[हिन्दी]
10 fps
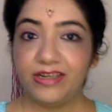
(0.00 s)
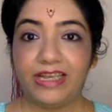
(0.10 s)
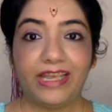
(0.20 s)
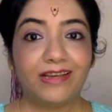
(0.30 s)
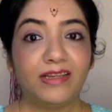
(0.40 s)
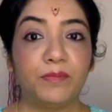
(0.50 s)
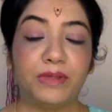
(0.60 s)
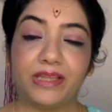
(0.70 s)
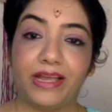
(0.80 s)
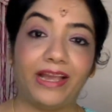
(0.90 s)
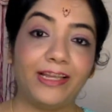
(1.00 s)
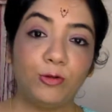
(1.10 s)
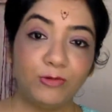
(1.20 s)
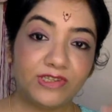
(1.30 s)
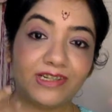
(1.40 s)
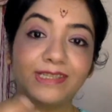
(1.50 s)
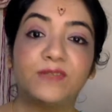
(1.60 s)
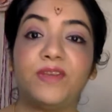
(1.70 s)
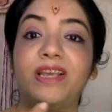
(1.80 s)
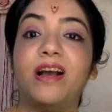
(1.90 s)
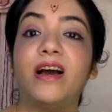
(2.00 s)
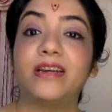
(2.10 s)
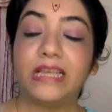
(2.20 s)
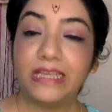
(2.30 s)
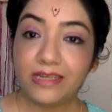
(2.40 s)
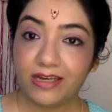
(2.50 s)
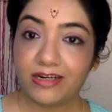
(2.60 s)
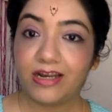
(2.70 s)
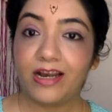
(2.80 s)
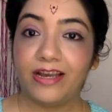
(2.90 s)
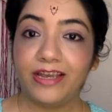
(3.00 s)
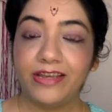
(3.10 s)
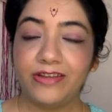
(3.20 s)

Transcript: एक ने बताया है दूसरा स्वीकार नहीं कर रहा है